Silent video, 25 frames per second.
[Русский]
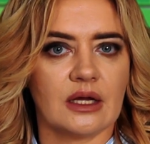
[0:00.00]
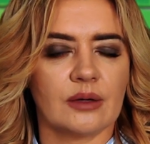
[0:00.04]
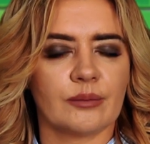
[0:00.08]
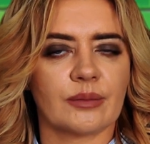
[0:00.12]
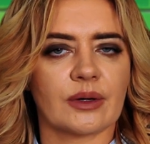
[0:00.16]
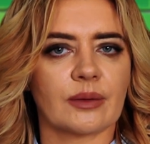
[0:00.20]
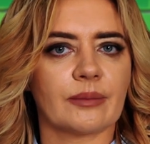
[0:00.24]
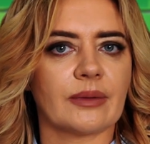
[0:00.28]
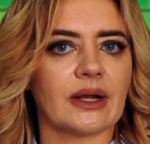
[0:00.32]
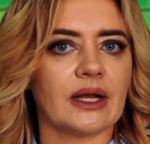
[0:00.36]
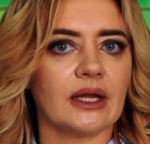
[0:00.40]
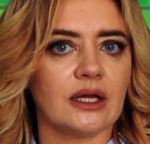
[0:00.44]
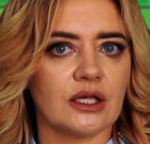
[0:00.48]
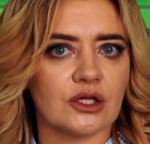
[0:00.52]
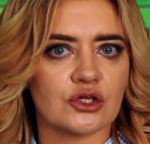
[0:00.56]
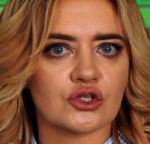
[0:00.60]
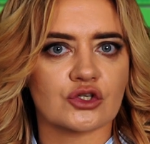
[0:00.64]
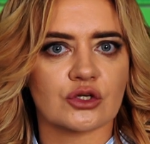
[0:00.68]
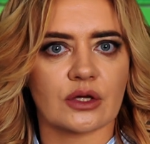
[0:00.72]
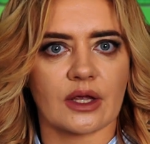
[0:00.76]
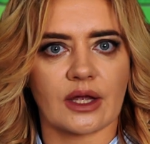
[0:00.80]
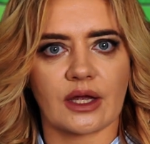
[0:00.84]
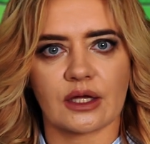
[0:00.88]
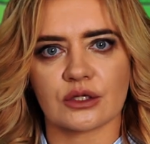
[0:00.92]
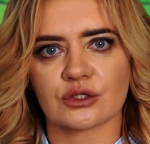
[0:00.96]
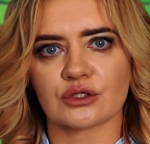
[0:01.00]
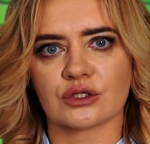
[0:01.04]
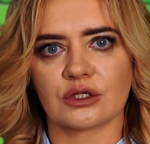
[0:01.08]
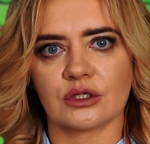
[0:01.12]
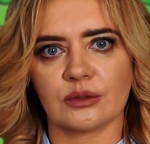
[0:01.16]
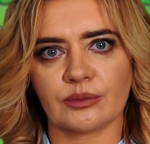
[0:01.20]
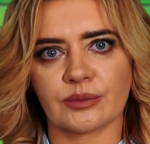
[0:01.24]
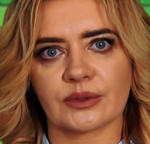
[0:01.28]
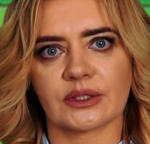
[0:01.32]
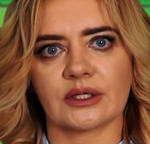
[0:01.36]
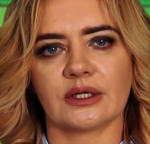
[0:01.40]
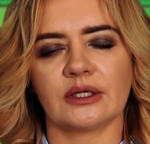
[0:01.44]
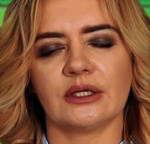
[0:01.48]
При малейшей
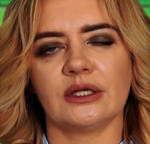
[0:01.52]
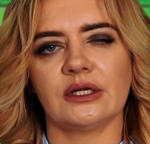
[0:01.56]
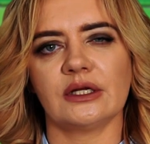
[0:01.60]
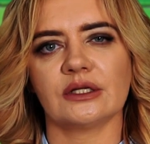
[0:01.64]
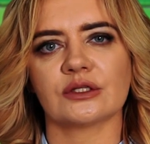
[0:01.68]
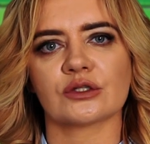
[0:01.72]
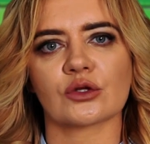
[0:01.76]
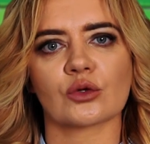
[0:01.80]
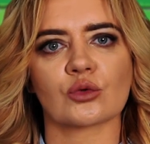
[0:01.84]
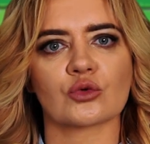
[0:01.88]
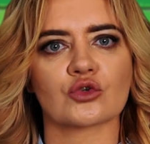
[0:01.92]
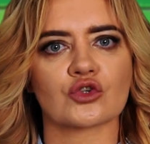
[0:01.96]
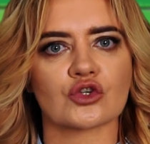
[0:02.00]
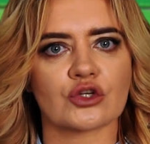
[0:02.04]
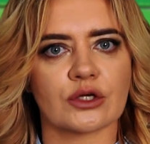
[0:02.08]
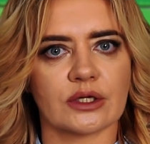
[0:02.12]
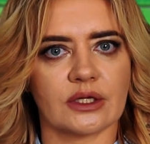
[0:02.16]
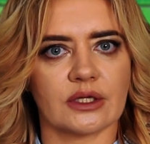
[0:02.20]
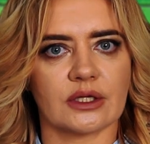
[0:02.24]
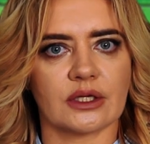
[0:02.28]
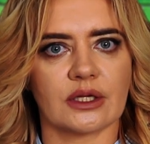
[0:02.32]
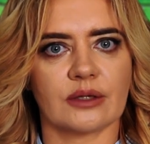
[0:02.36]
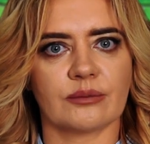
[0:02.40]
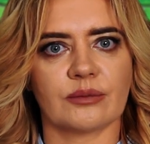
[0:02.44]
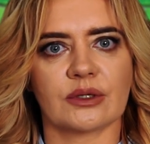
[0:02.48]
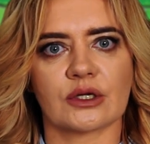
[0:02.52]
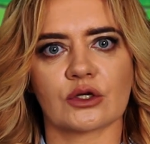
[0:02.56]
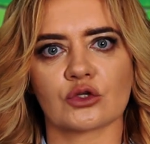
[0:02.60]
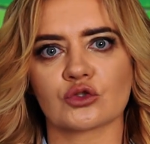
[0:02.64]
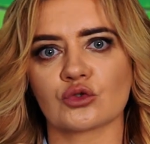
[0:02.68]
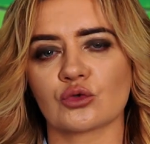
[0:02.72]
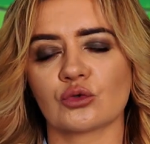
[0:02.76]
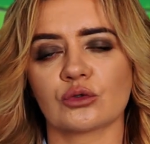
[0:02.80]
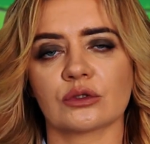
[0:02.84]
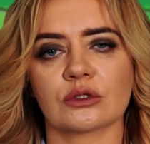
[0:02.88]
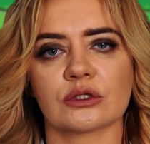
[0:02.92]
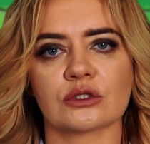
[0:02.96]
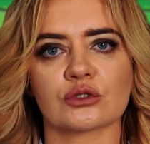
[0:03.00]
ошибке или нарушении
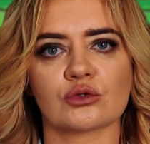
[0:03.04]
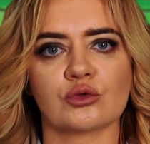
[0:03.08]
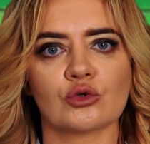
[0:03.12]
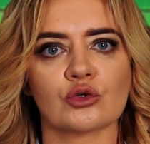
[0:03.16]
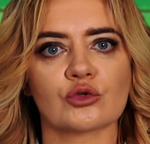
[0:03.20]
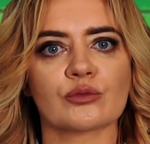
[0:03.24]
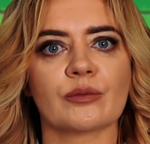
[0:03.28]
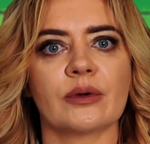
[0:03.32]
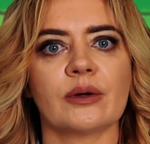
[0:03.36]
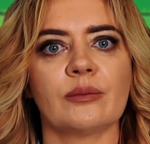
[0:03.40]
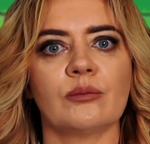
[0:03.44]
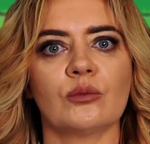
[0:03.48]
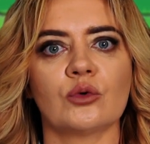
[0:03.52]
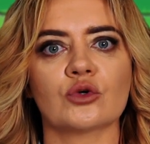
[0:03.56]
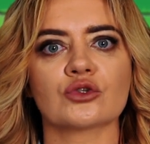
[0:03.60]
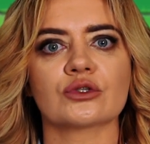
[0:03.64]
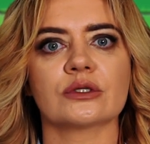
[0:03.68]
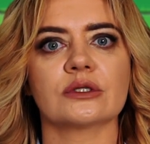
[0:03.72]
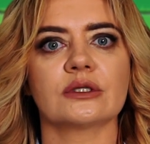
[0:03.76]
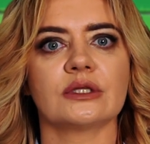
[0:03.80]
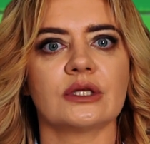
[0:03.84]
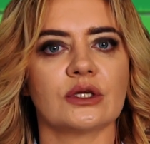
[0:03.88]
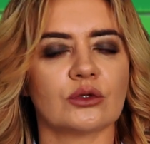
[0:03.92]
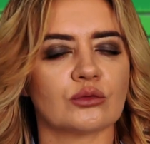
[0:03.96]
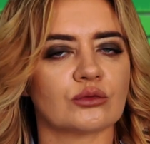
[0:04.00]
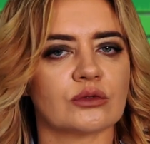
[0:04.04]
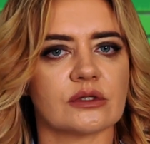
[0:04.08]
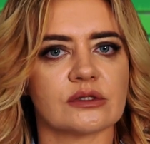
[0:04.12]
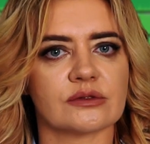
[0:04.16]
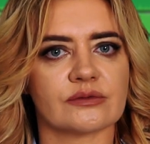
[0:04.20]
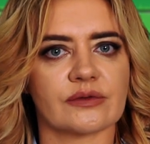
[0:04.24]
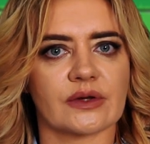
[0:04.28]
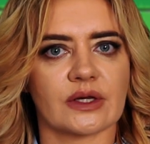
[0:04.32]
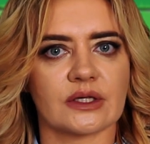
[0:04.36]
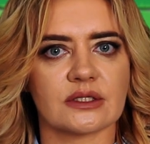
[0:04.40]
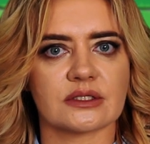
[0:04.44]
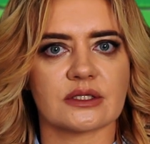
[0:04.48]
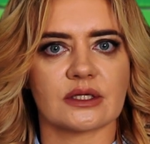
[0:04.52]
миграционная служба может не
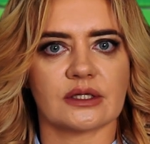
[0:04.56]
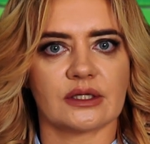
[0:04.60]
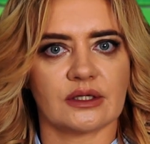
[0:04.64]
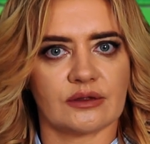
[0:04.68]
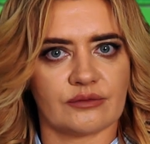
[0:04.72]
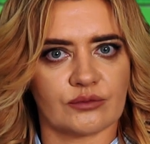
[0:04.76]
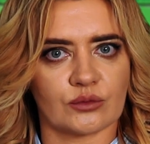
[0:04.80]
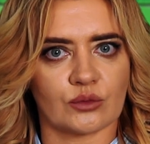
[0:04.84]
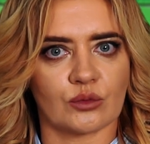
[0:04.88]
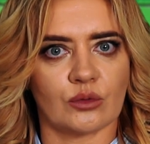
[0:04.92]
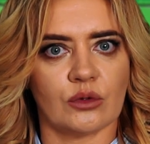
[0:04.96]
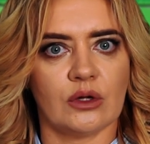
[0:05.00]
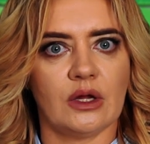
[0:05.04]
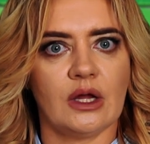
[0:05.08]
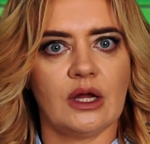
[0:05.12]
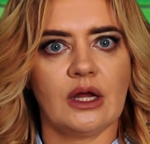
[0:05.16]
удовлетворить заявку.